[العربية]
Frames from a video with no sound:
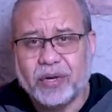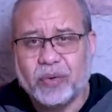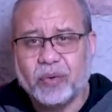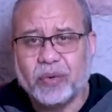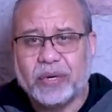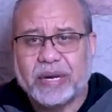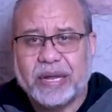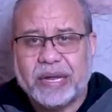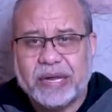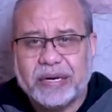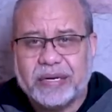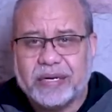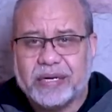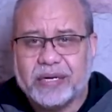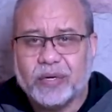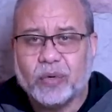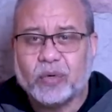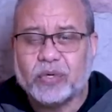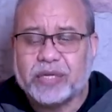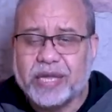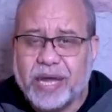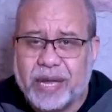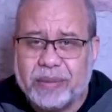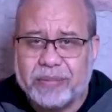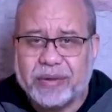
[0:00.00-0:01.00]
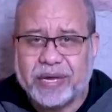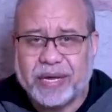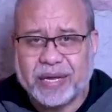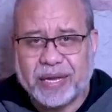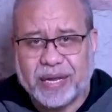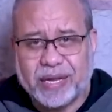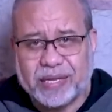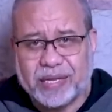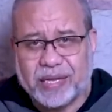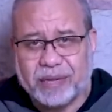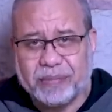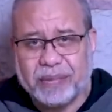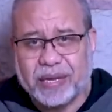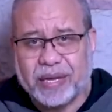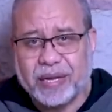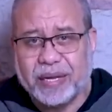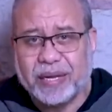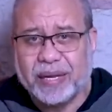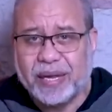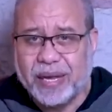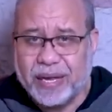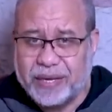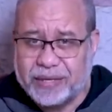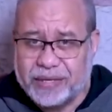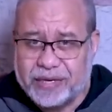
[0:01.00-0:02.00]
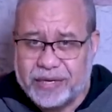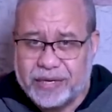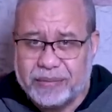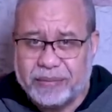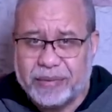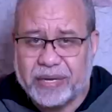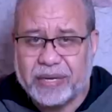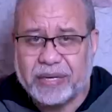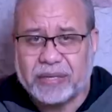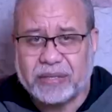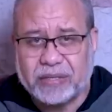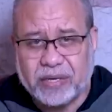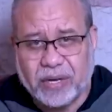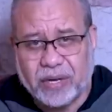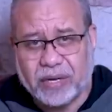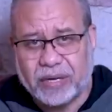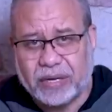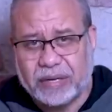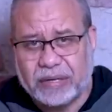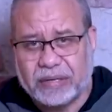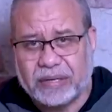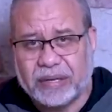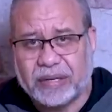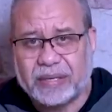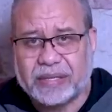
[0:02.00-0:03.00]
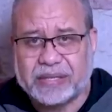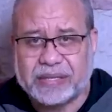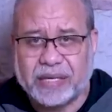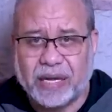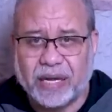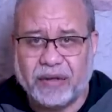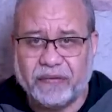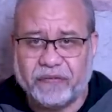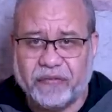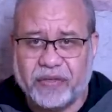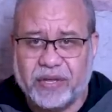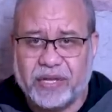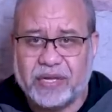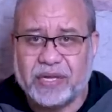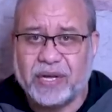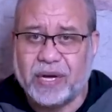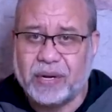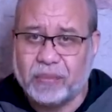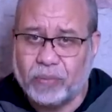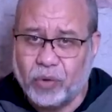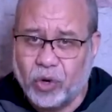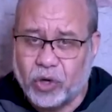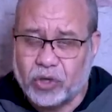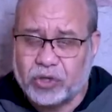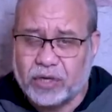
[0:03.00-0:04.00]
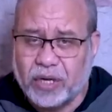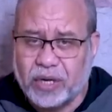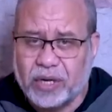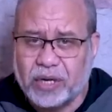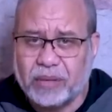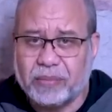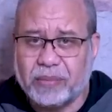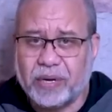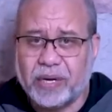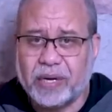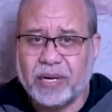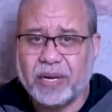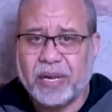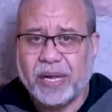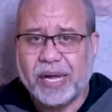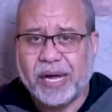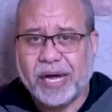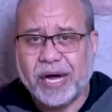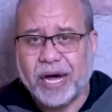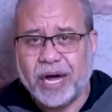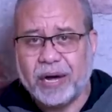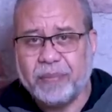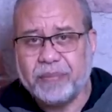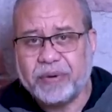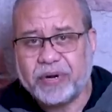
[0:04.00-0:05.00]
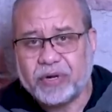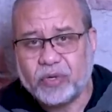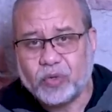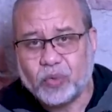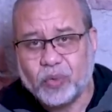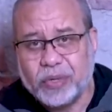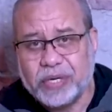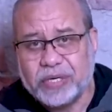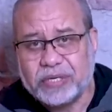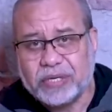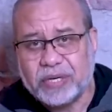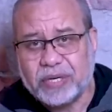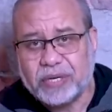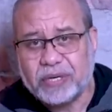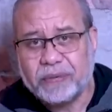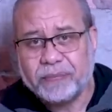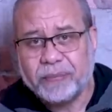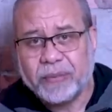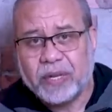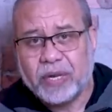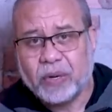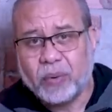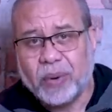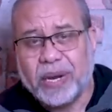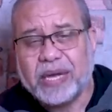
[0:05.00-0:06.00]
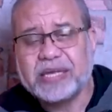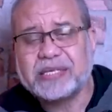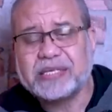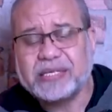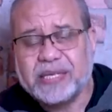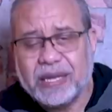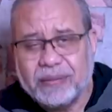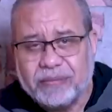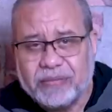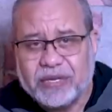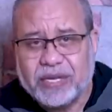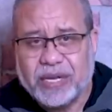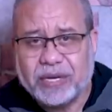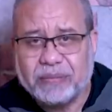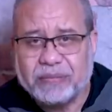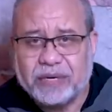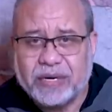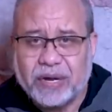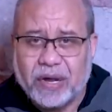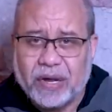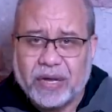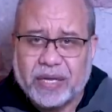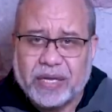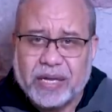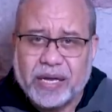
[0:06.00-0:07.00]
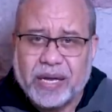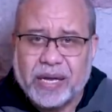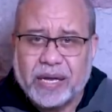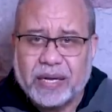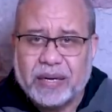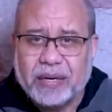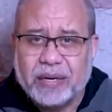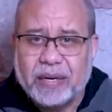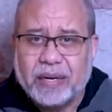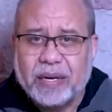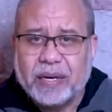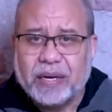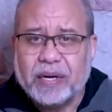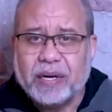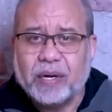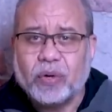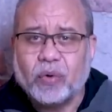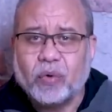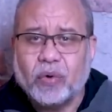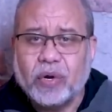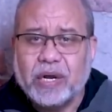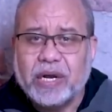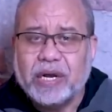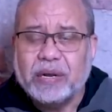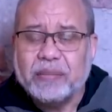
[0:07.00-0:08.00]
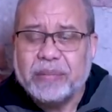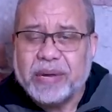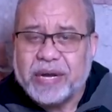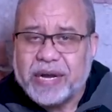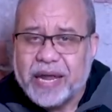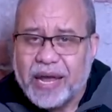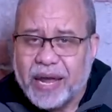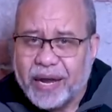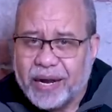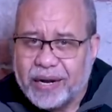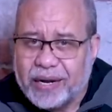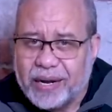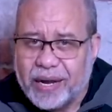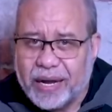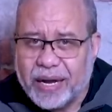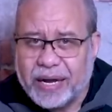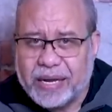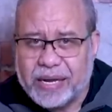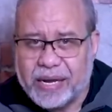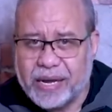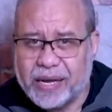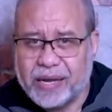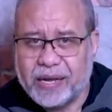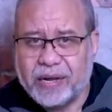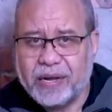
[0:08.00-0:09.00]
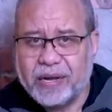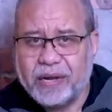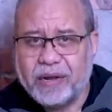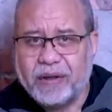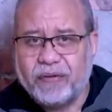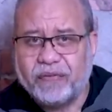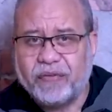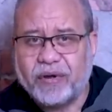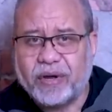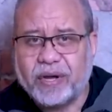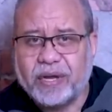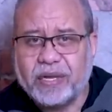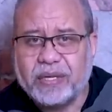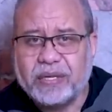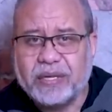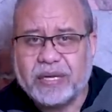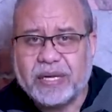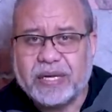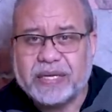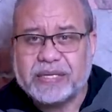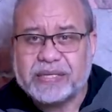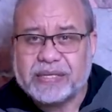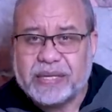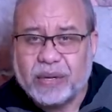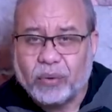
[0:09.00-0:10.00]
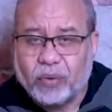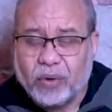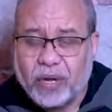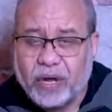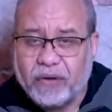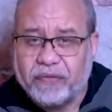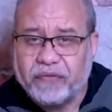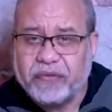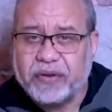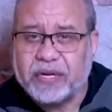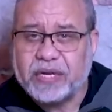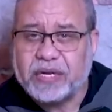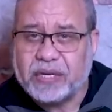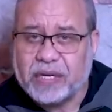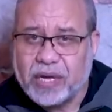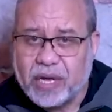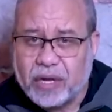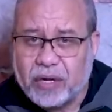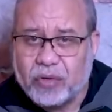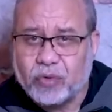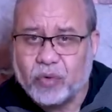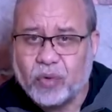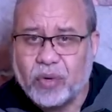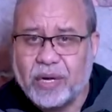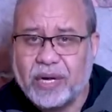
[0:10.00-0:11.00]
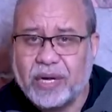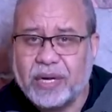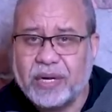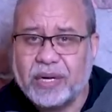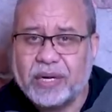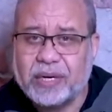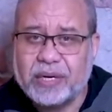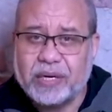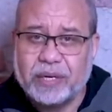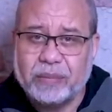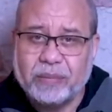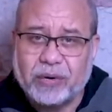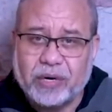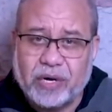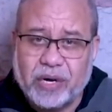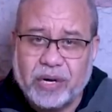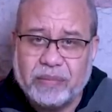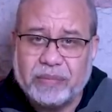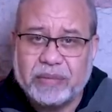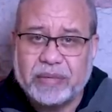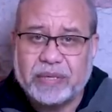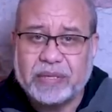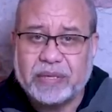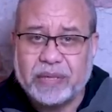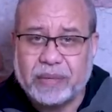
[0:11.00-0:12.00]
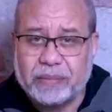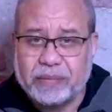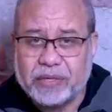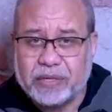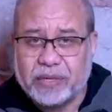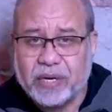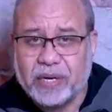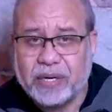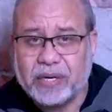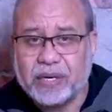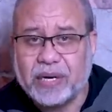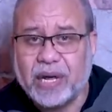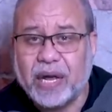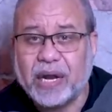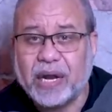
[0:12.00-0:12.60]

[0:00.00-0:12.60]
ولأني أتابع كاتبة أديبة ناقدة صحفية محترمة عبر تويتر وأستمتع بنقدها لكل مناحي الحياة فقد استوقفني نقدها لبرامج رمضان